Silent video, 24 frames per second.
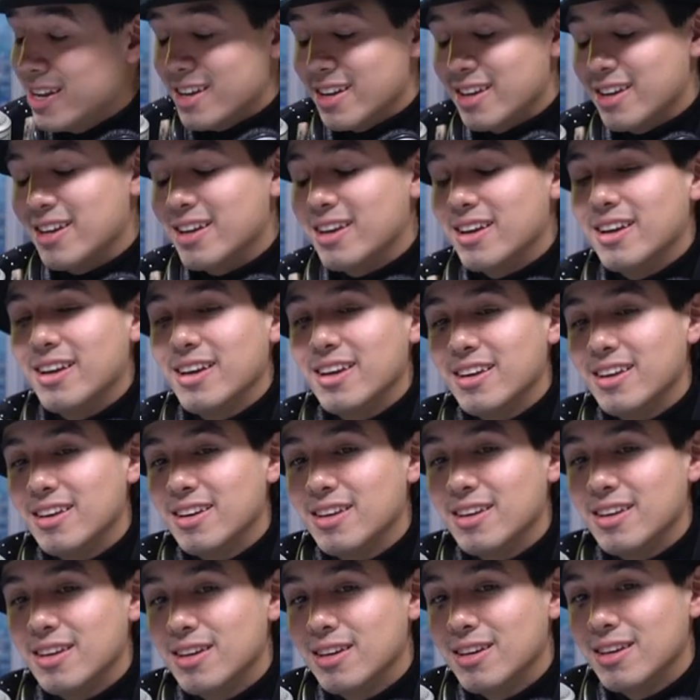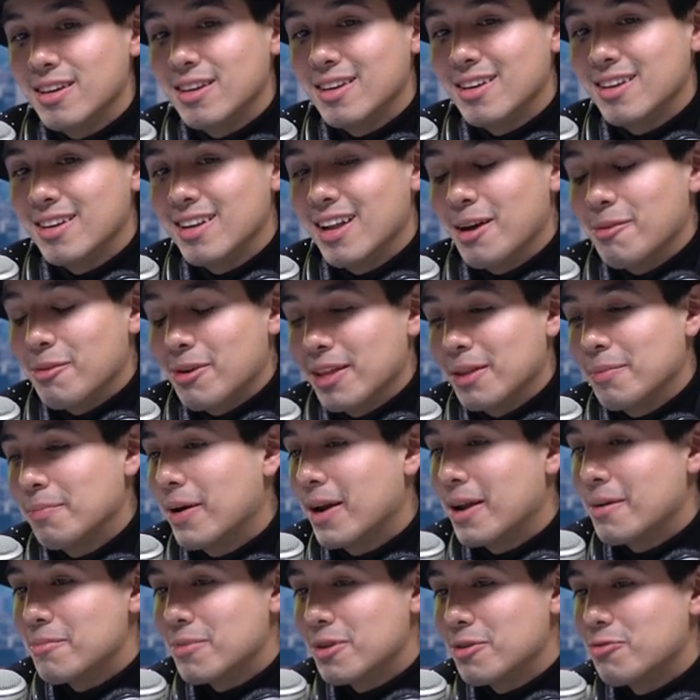Eh, y, la verdad
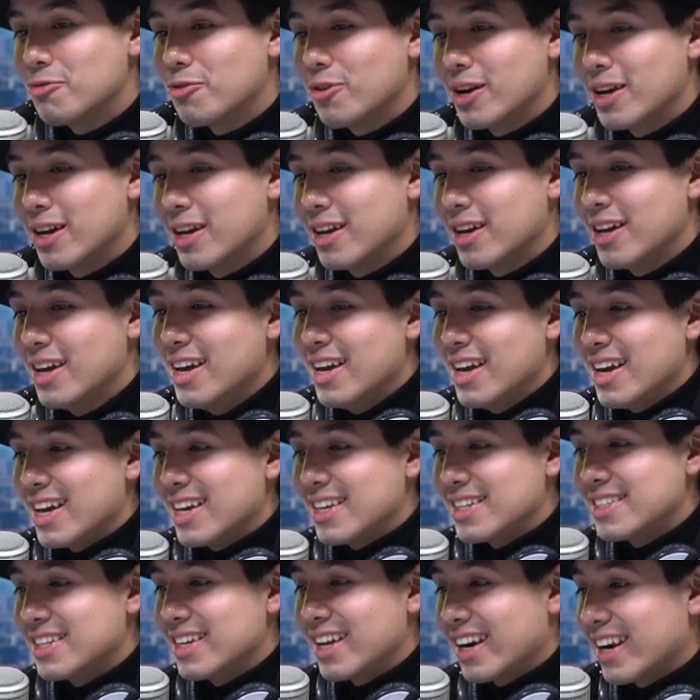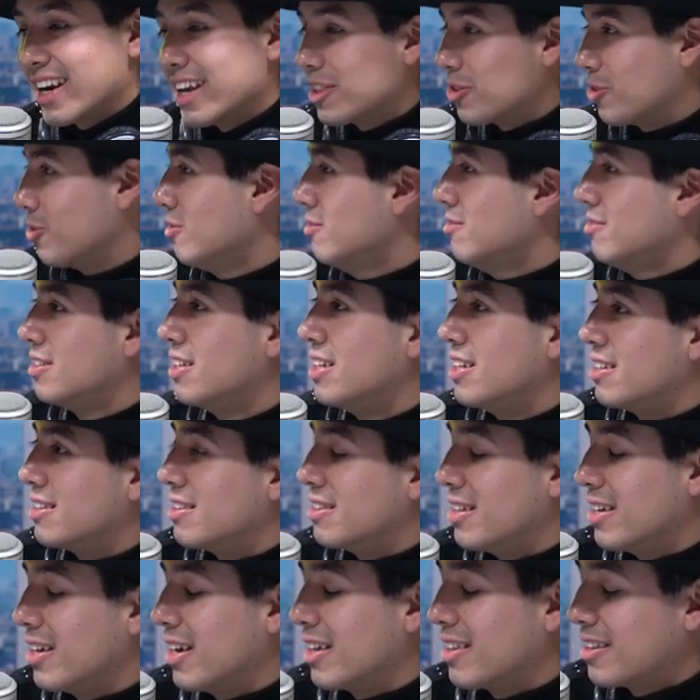para mí fue ese reto
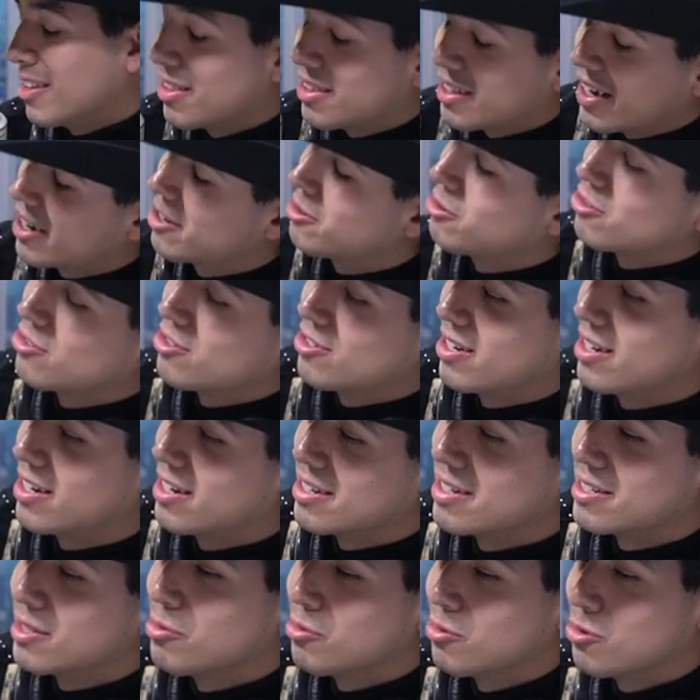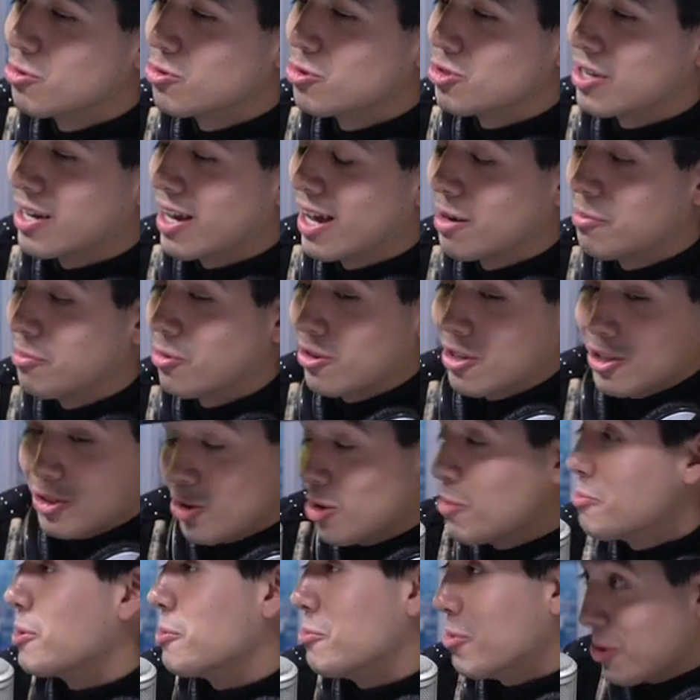de adentrarnos en este mundo musical, porque soy
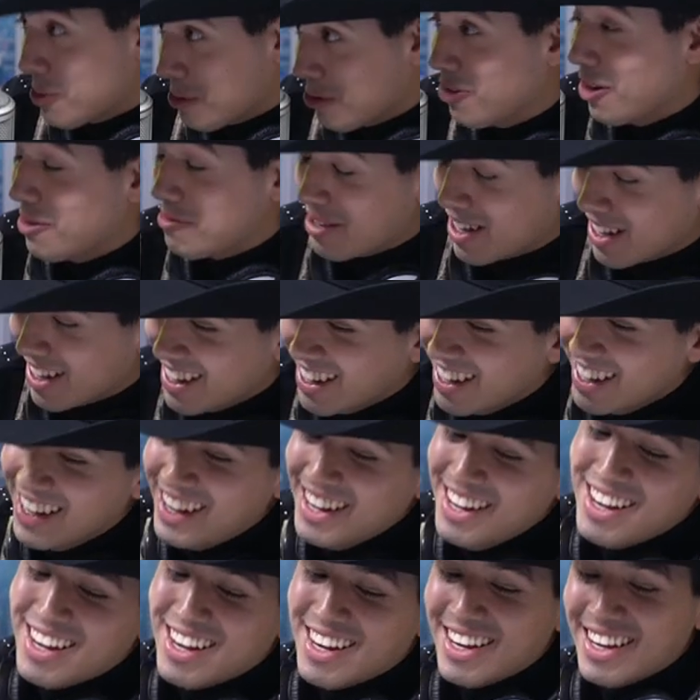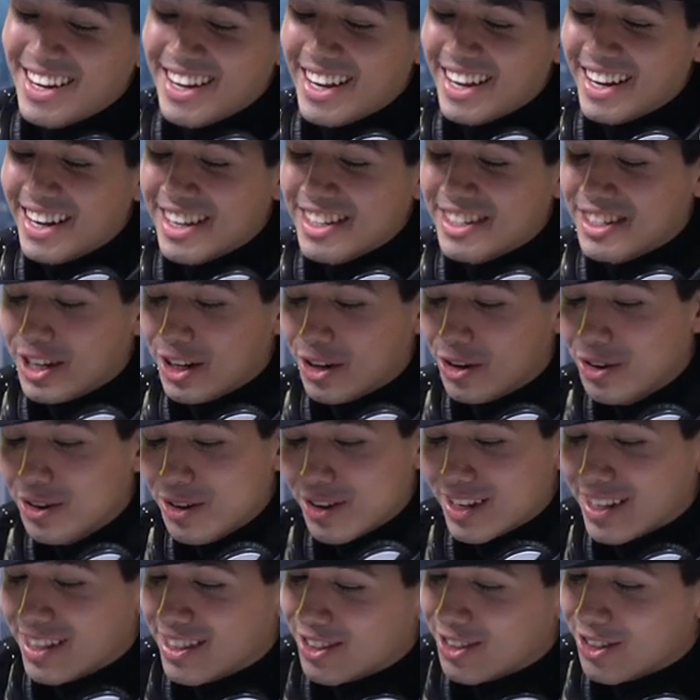el primero de mi familia en, hacerlo.
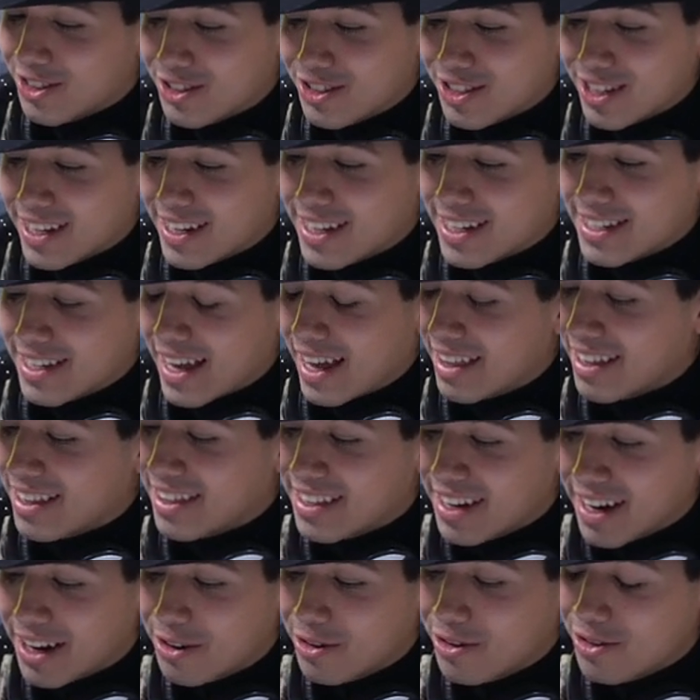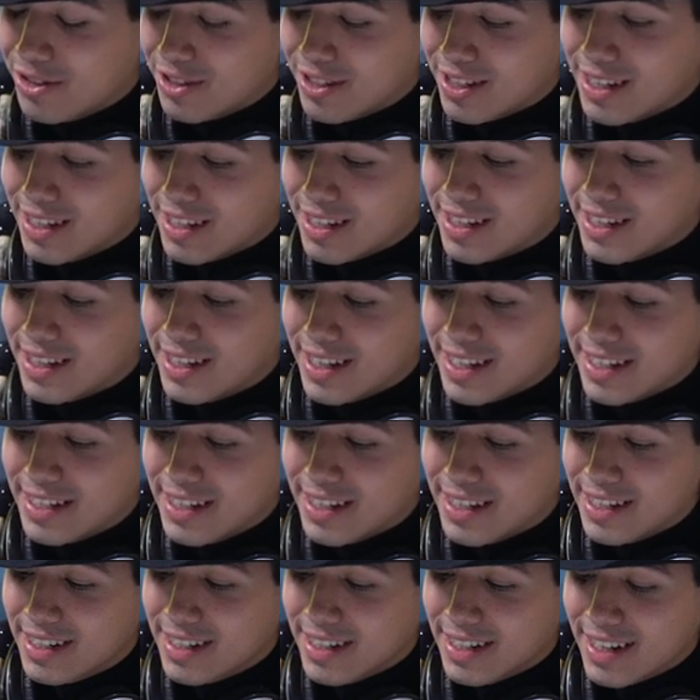Entonces, adentrarnos y,
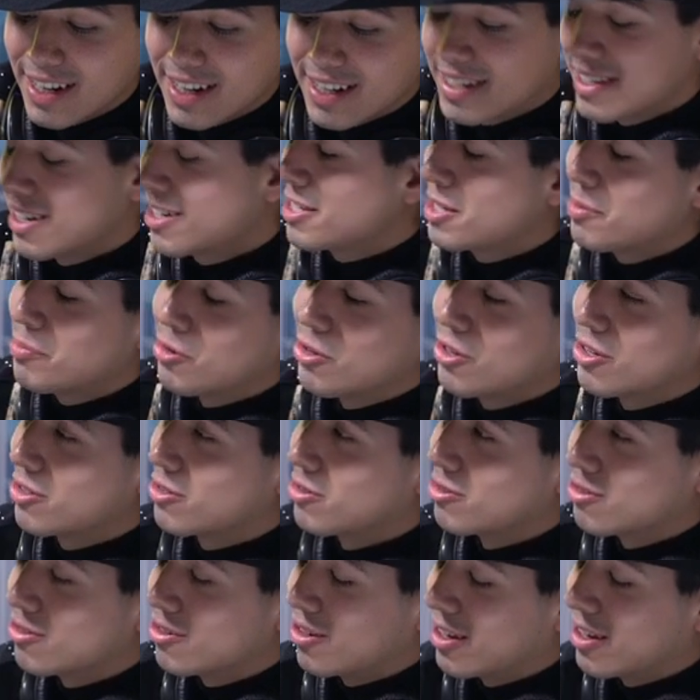hacer y lanzar este proyecto, ¿no?